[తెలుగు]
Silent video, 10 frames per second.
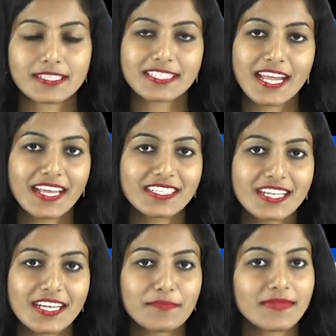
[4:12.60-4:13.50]

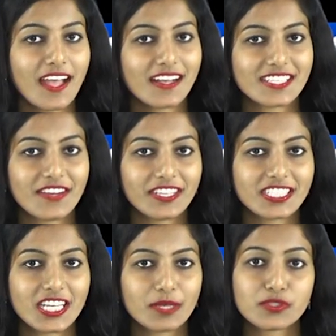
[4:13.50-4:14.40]
క్షణక్షణం తాజా
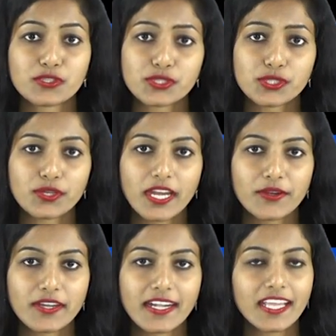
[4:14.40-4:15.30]
వీక్షణం
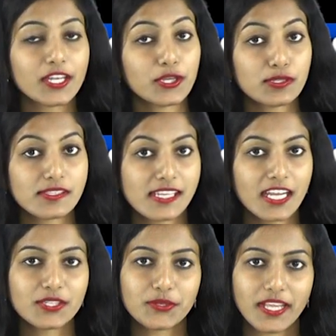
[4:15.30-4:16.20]
చూస్తూనే ఉండండి న్యూస్
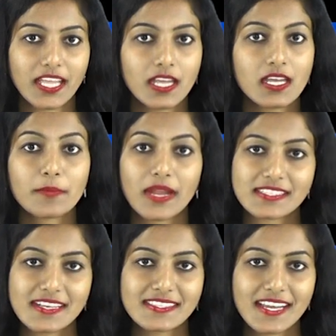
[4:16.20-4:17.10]
నైన్ టుడే
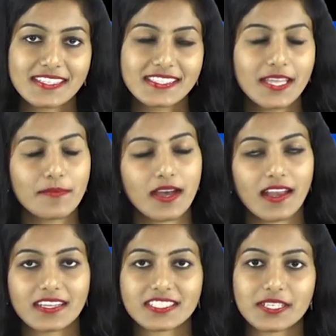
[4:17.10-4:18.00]
ప్రజాశ్రేయస్సే
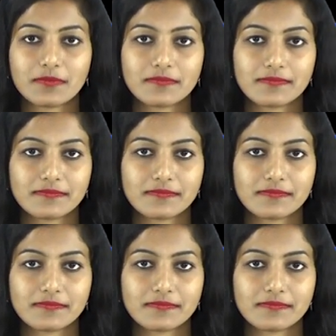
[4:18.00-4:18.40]
మా లక్ష్యం